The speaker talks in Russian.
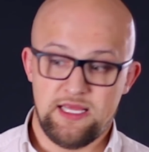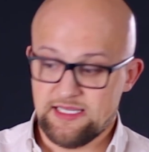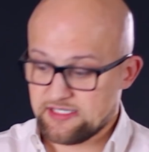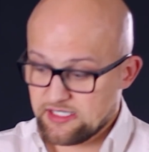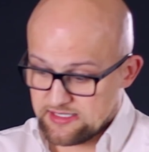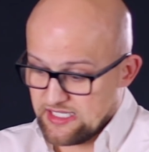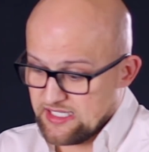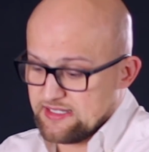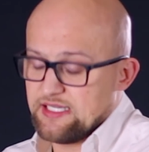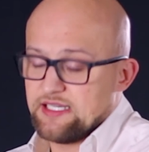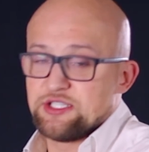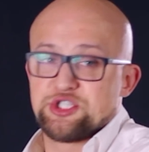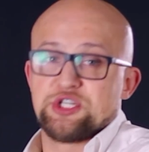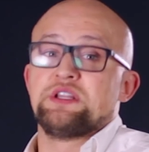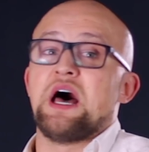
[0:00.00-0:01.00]
И
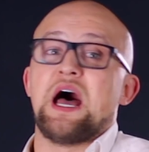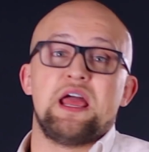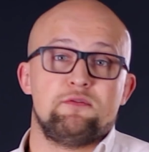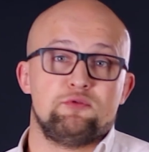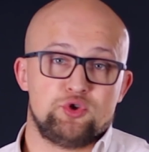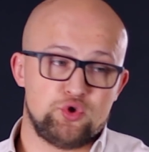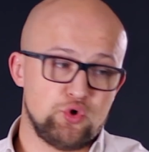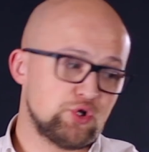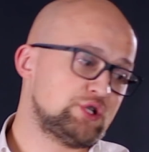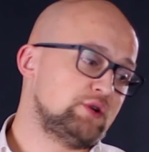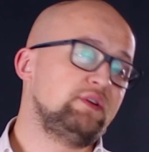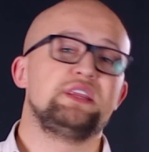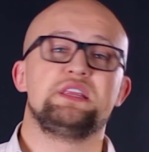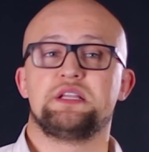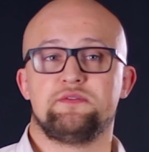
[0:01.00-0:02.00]
когда-то жена его
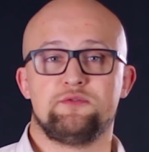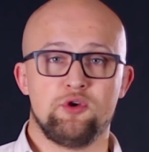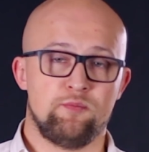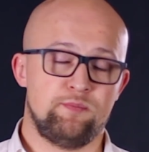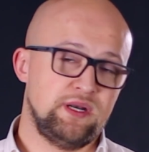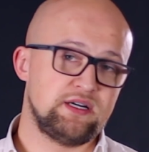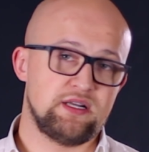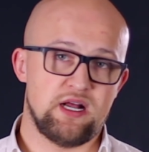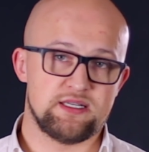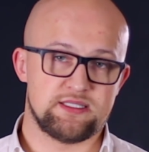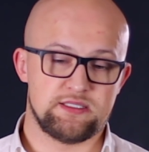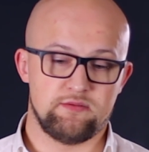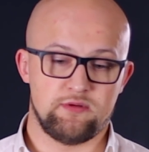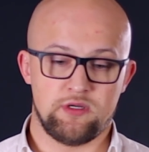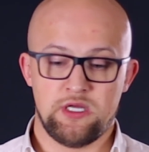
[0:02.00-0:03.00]
тоже видела в нем
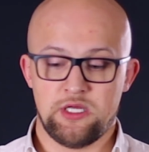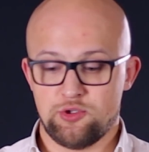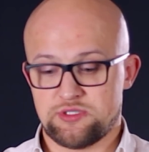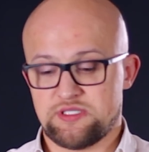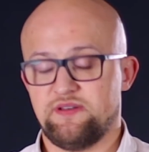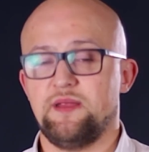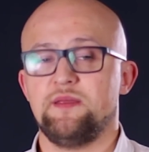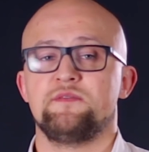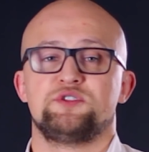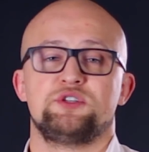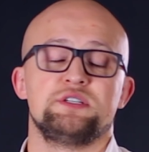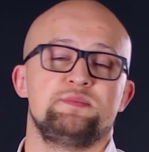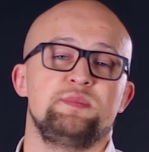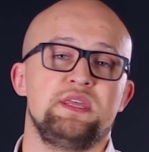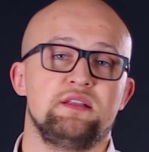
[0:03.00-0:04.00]
прекрасного, но со временем
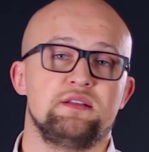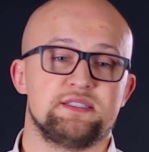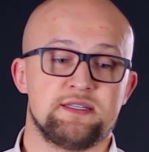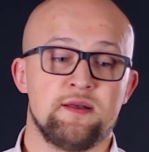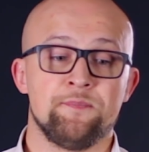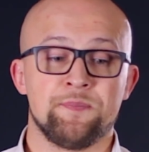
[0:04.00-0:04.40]
все изменилось.